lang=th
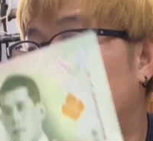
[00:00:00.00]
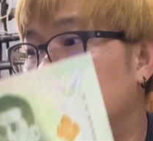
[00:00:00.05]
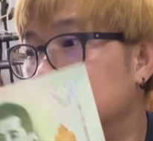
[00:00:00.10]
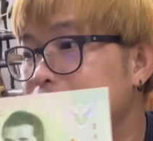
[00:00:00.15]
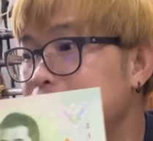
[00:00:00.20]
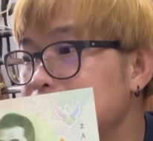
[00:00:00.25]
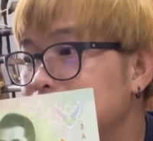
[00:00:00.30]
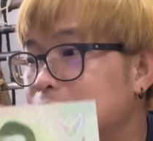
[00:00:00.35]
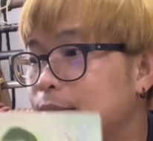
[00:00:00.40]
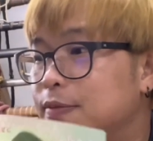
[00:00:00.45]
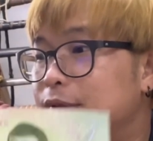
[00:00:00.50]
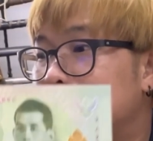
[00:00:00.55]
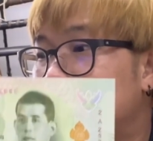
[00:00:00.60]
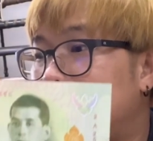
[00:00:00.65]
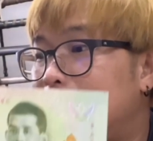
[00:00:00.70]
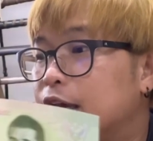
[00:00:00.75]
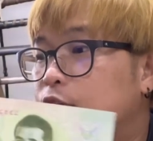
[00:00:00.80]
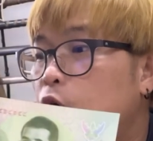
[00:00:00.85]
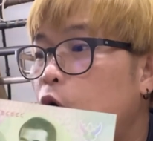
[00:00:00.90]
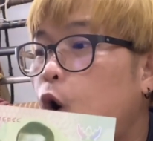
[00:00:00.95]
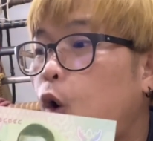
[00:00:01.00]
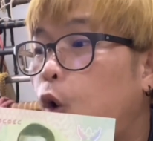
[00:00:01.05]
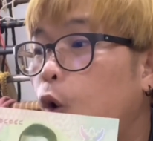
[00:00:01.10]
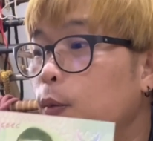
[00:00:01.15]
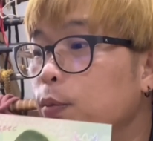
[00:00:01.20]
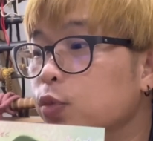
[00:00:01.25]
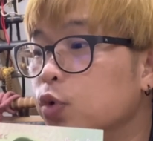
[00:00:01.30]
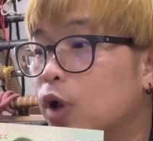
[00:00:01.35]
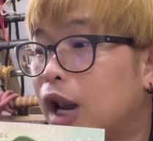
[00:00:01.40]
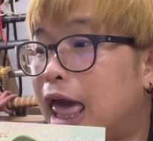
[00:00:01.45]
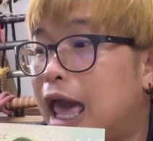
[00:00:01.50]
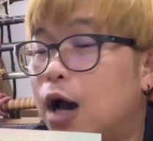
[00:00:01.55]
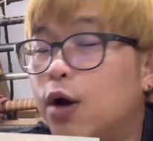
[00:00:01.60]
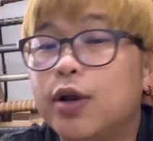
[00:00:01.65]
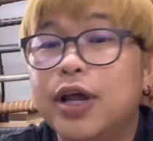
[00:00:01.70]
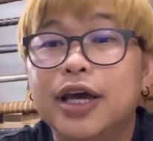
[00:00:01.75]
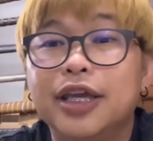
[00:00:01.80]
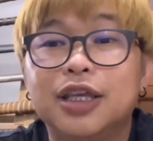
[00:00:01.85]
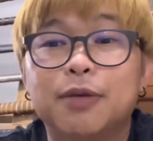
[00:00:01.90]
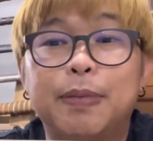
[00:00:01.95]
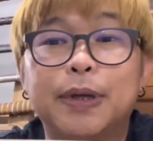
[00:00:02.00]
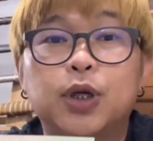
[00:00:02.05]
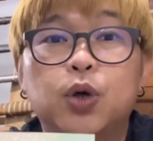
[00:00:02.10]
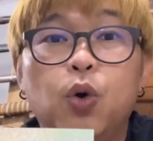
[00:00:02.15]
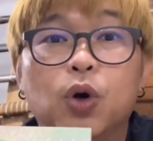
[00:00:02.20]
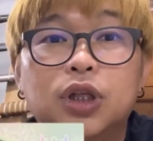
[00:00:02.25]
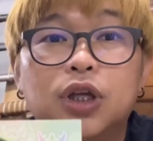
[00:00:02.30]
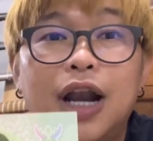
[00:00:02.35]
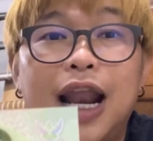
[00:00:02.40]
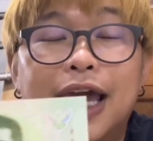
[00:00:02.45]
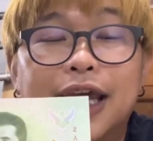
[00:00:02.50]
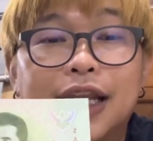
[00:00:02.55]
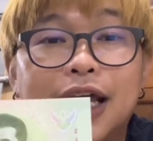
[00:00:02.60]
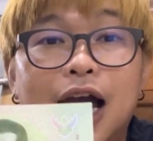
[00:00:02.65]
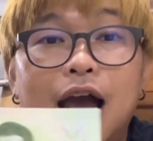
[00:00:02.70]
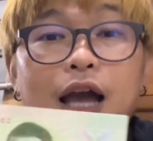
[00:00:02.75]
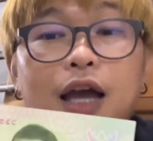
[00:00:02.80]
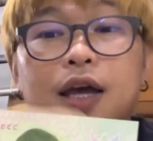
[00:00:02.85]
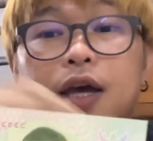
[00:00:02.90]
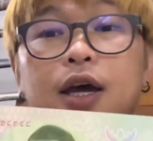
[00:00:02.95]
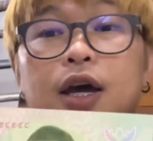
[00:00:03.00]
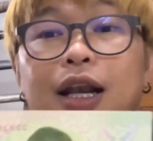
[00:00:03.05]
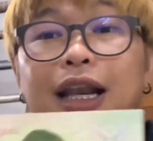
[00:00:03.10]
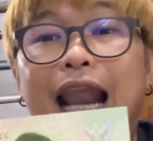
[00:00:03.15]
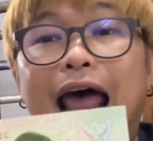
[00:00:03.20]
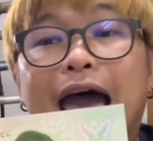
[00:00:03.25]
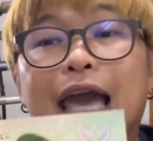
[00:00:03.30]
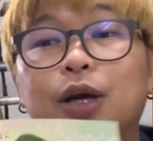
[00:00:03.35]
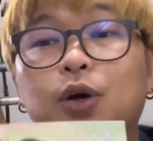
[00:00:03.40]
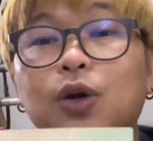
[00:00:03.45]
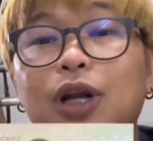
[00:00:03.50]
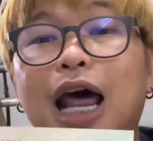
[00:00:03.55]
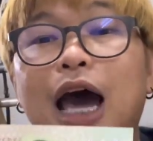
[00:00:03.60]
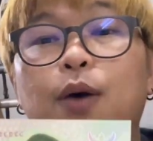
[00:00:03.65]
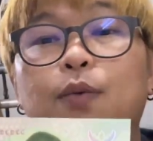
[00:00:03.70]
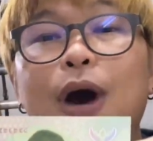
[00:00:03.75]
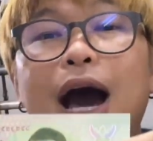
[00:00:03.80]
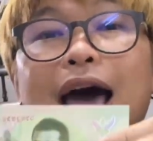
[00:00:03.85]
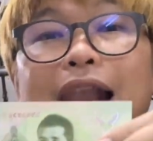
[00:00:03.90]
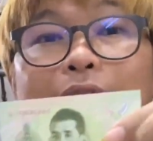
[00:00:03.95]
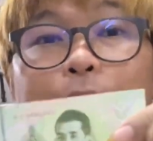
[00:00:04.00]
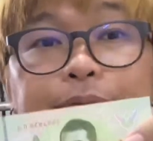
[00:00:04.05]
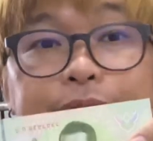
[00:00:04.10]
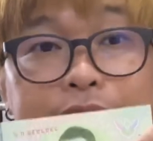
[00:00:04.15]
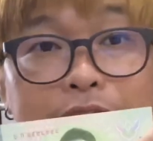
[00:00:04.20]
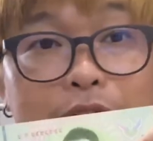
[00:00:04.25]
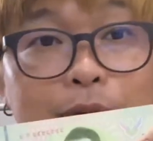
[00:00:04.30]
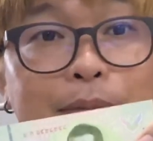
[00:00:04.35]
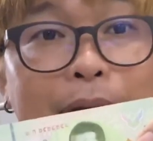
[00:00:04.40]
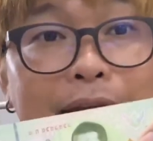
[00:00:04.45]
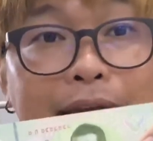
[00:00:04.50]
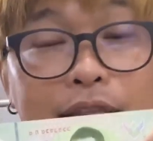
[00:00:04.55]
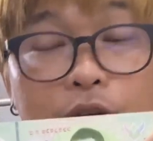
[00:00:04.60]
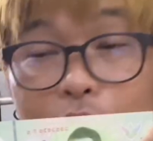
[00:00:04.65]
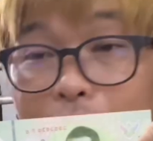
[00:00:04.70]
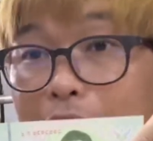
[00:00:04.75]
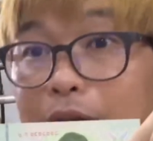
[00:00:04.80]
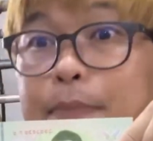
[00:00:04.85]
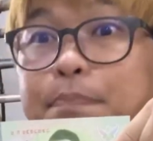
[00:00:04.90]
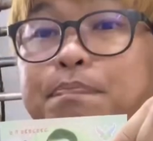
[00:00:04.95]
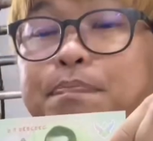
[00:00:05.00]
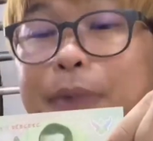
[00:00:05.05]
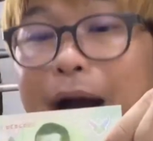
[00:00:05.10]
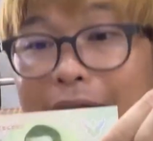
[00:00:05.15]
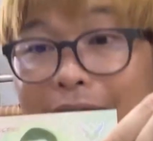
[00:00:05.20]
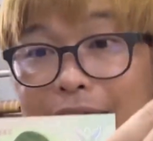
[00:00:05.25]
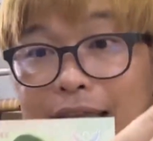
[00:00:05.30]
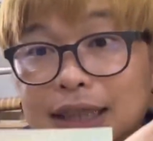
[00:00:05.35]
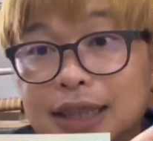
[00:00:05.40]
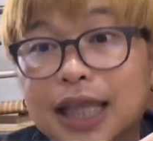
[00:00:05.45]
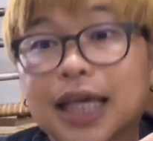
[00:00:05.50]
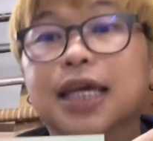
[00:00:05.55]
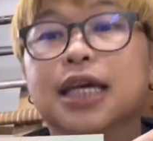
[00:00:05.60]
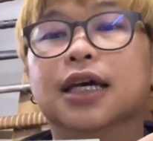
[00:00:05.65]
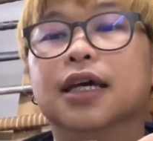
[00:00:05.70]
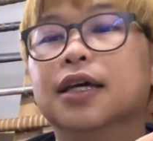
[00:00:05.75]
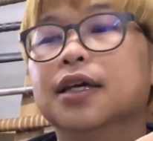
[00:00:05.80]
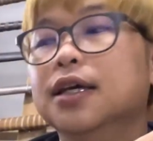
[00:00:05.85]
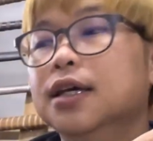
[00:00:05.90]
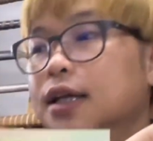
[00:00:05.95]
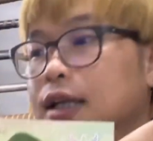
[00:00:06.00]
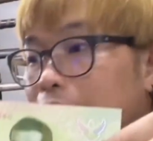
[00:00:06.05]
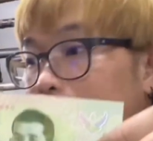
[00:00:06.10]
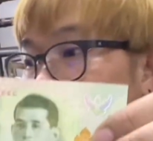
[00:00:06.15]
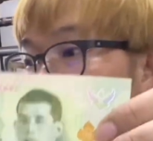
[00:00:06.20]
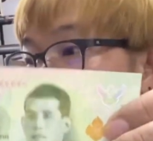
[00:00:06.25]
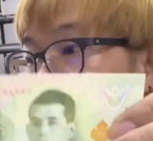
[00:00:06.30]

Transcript: ต่อ 20 ยังไงก็คุ้มอยู่แล้วนะจะไปกลัวเท่าไหร่นะหลายคนถามว่ารับซื้อใบเท่าไหร่ ปกตินะ